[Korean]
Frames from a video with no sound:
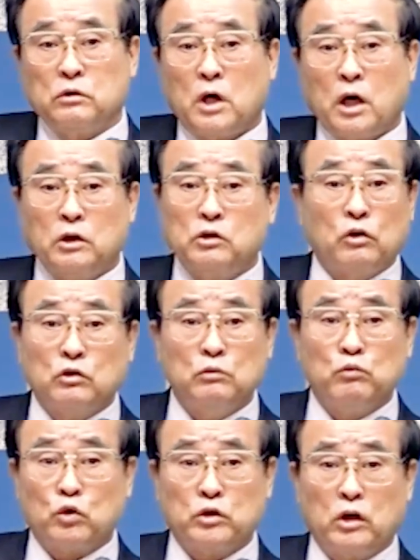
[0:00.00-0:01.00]
자기
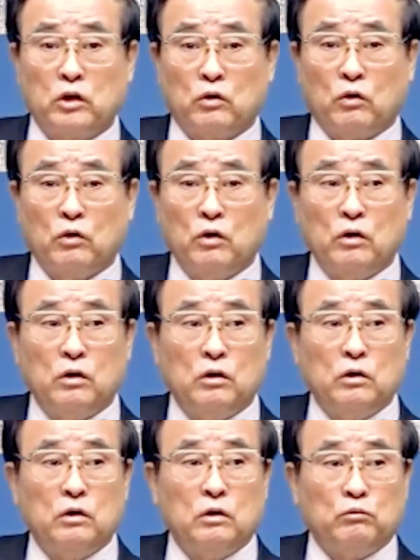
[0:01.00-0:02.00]
정신 못 차려요.
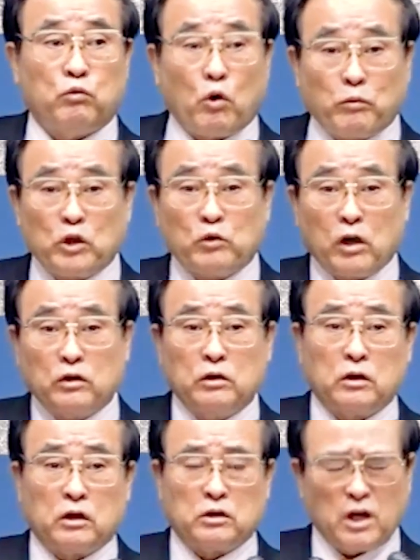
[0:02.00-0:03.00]
복과
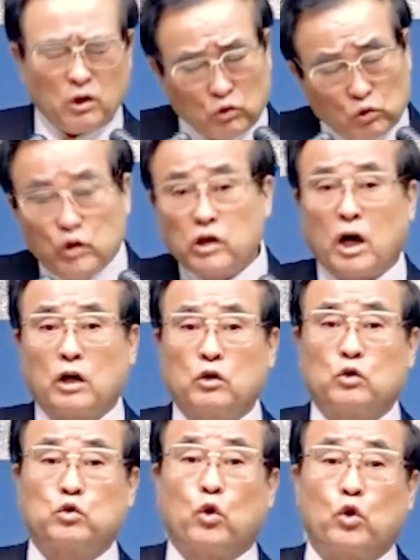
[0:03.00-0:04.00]
돌았는데 자꾸 눈이
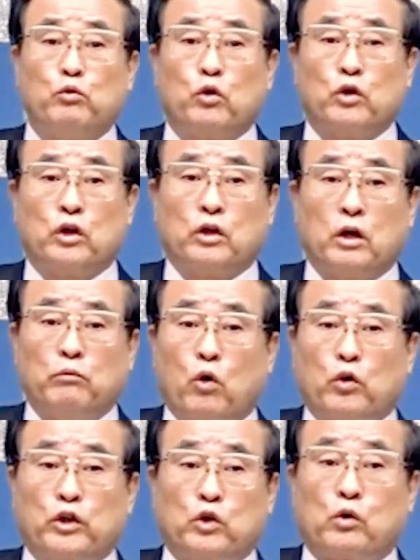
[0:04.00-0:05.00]
감기고 졸음오니까
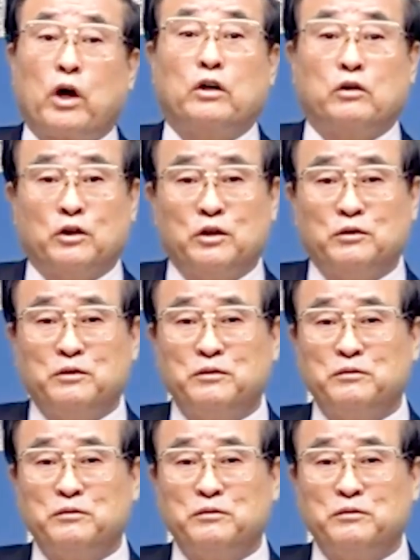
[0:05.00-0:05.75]
못 견디고 가는 거예요.